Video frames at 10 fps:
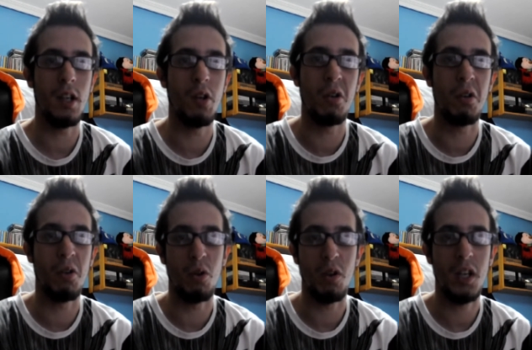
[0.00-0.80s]
lo
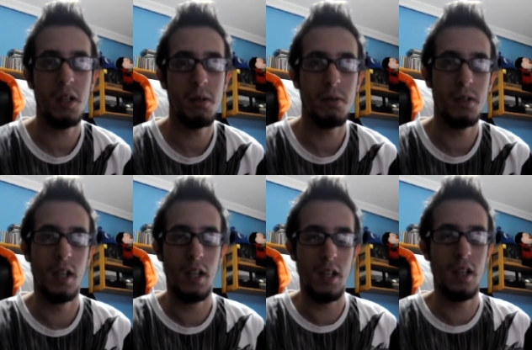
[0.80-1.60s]
conozca,
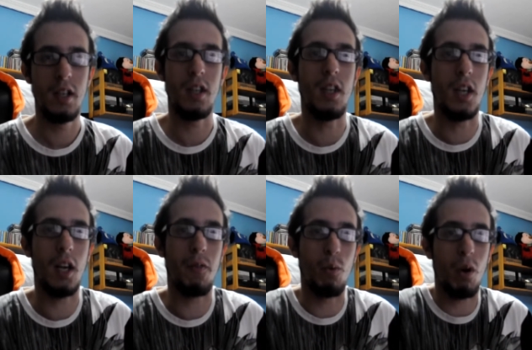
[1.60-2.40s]
y
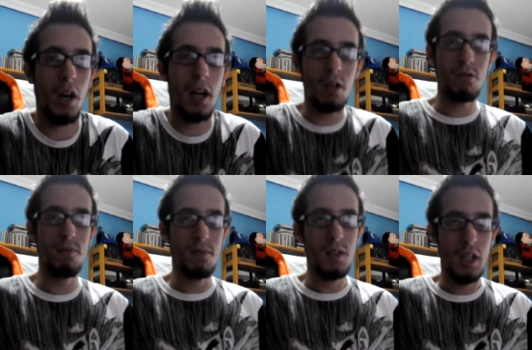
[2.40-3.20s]
que fue un regalo,
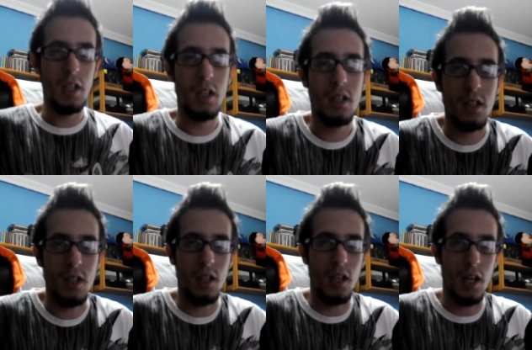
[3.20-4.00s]

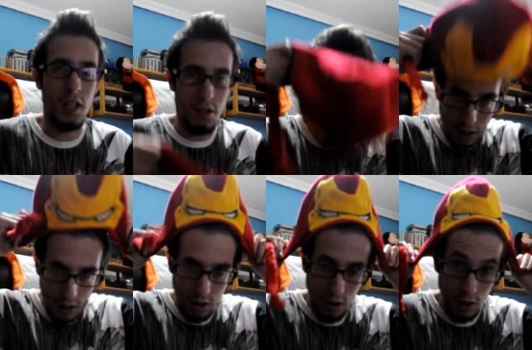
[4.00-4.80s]
y es el
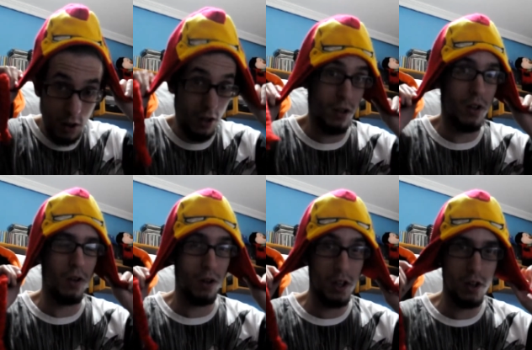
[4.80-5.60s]

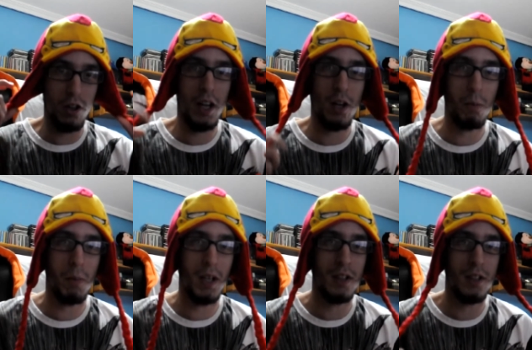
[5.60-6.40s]
gorrito de Iron
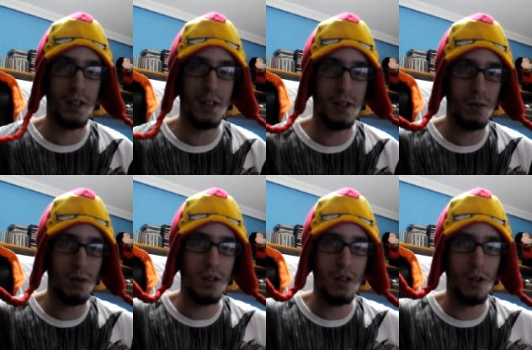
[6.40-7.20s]
Man,
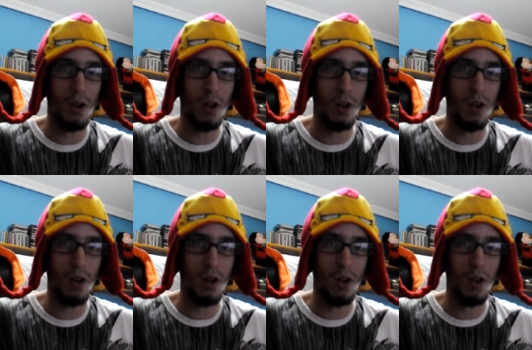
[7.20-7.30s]
con